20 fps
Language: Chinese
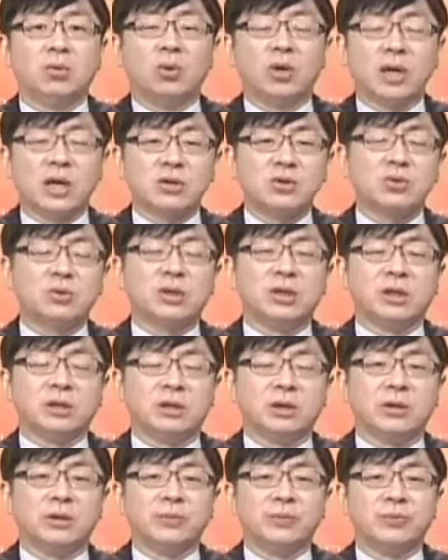我告诉你
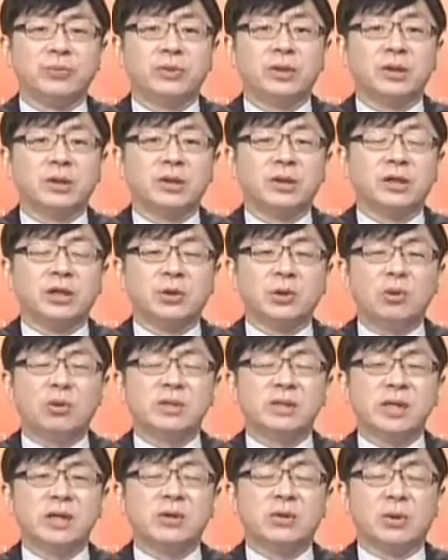哦，你问
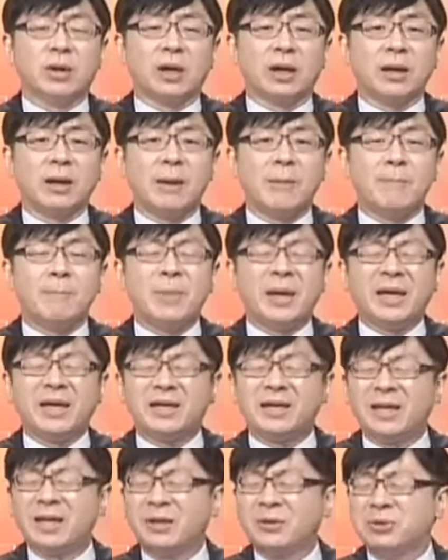我振华，
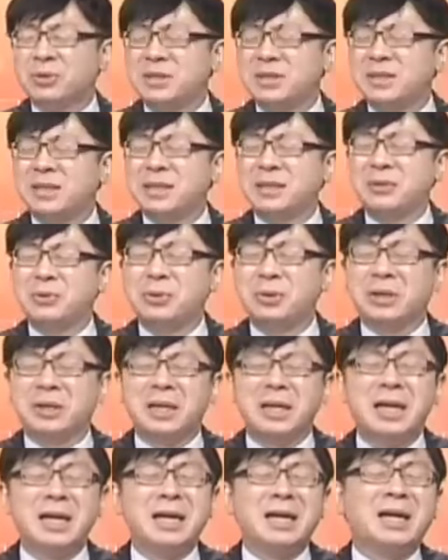每天都是机会，